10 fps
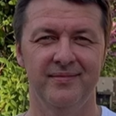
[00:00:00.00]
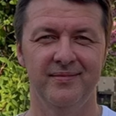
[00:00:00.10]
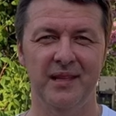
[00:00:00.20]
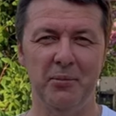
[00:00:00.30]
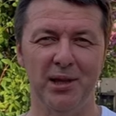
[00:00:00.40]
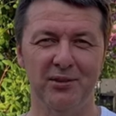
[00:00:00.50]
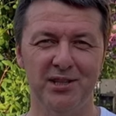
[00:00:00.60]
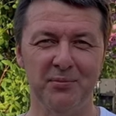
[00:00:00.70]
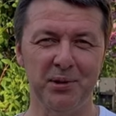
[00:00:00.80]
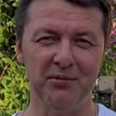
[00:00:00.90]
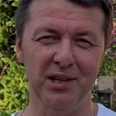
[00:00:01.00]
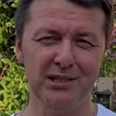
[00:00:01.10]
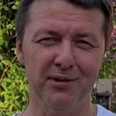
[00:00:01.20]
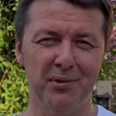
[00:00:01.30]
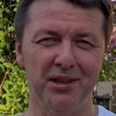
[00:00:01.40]
Ребята, всем привет, с
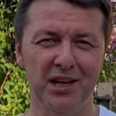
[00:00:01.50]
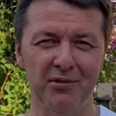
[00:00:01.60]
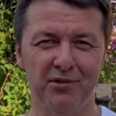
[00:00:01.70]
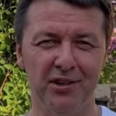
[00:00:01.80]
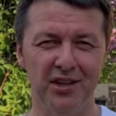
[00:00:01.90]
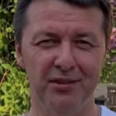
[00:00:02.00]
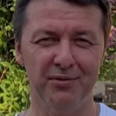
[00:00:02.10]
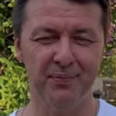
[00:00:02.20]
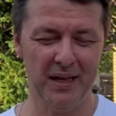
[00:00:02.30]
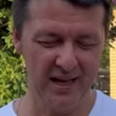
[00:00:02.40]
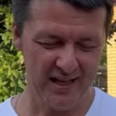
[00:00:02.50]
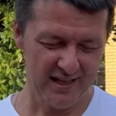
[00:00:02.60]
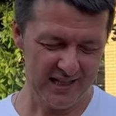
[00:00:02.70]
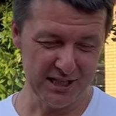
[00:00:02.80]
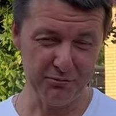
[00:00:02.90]
вами Андрей Лайф.
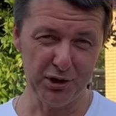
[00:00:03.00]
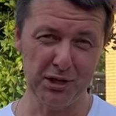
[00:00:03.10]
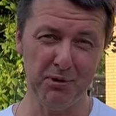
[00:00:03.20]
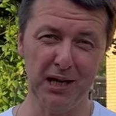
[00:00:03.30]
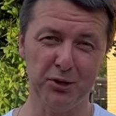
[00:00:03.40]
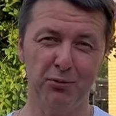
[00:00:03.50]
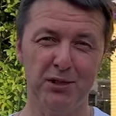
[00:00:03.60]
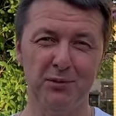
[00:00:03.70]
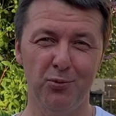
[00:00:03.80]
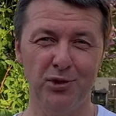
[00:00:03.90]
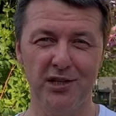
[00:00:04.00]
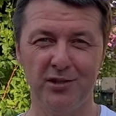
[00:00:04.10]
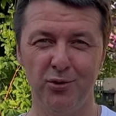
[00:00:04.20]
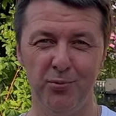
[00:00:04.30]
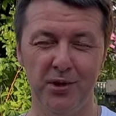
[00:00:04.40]
Сегодня мы готовим смузи из
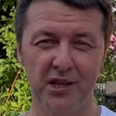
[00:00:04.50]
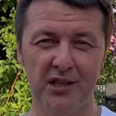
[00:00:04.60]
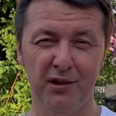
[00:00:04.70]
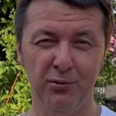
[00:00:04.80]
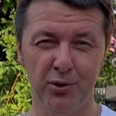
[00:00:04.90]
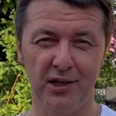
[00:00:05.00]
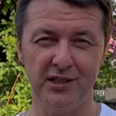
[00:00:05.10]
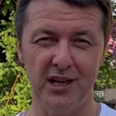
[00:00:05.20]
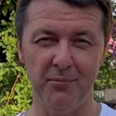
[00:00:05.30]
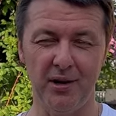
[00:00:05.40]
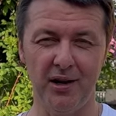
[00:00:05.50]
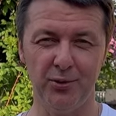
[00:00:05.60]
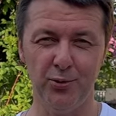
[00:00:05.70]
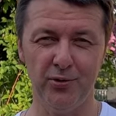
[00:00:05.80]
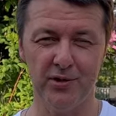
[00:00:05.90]
голубики, давно хотели
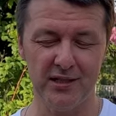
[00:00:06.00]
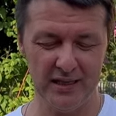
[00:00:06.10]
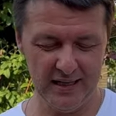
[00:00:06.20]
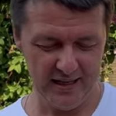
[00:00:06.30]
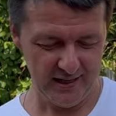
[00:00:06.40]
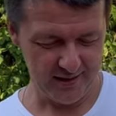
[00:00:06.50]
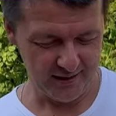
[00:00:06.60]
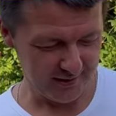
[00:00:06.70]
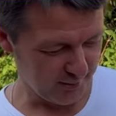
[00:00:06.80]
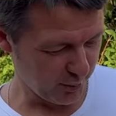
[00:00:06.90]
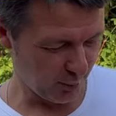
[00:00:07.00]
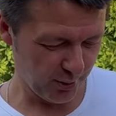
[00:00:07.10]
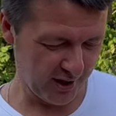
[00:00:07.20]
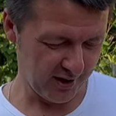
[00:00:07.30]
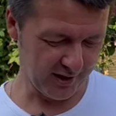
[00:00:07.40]
приготовить, э, да все
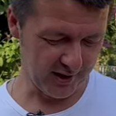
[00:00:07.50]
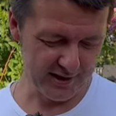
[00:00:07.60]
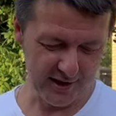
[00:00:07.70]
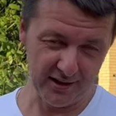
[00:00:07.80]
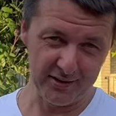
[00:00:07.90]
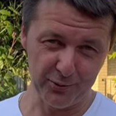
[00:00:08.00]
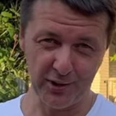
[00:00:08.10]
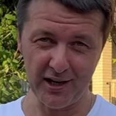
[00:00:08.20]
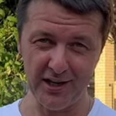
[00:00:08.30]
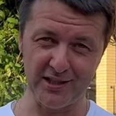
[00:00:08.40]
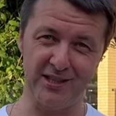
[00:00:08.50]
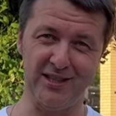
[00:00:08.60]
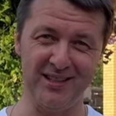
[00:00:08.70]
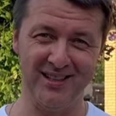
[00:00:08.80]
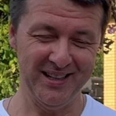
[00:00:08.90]
руки не доходили, но ну,
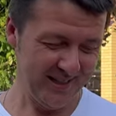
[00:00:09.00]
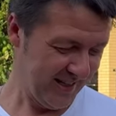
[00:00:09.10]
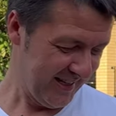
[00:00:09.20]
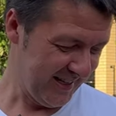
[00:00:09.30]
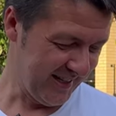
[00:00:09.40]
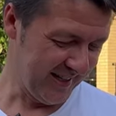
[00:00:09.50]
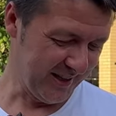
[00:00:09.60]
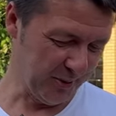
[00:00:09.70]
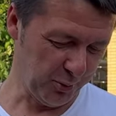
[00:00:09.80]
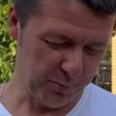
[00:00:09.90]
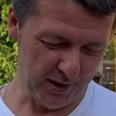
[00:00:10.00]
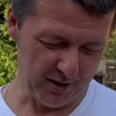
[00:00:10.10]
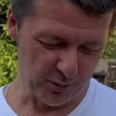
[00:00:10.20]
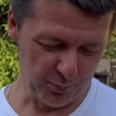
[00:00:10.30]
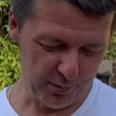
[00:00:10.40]
наконец-то э, купили
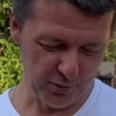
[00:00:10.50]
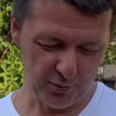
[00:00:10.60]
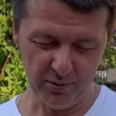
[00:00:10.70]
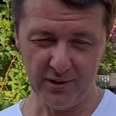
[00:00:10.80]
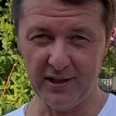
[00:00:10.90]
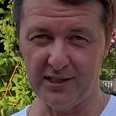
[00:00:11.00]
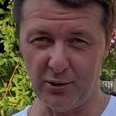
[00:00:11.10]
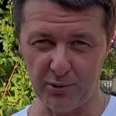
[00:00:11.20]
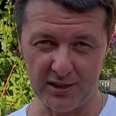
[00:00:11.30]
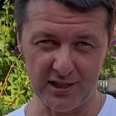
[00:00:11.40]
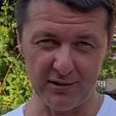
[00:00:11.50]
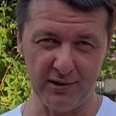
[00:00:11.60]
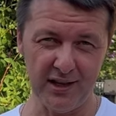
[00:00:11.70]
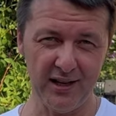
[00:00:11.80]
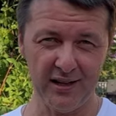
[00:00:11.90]
голубику, хотя у нас и
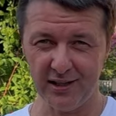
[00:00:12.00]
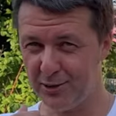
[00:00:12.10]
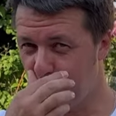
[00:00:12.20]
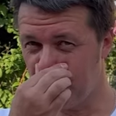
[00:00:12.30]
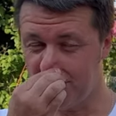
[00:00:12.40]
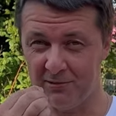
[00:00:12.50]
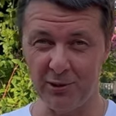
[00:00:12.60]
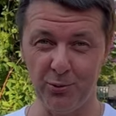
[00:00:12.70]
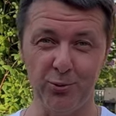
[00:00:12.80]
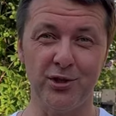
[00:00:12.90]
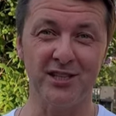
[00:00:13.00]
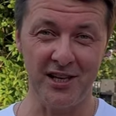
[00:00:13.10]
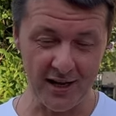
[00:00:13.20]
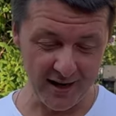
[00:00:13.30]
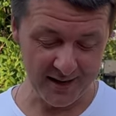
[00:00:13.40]
своя растет, но свою уже
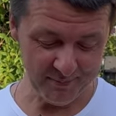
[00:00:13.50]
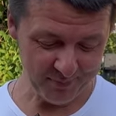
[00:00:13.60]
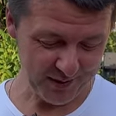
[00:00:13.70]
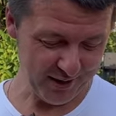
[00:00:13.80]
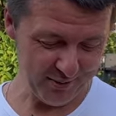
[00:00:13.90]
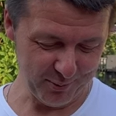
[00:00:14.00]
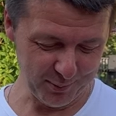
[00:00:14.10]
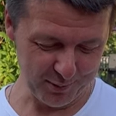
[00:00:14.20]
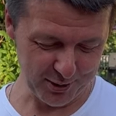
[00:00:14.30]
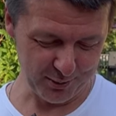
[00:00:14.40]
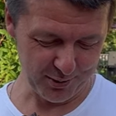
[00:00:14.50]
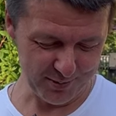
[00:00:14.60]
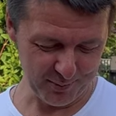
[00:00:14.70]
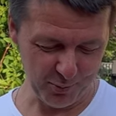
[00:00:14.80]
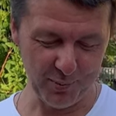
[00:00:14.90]
съели, вот, пришлось
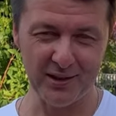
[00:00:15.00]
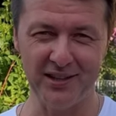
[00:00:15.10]
покупать на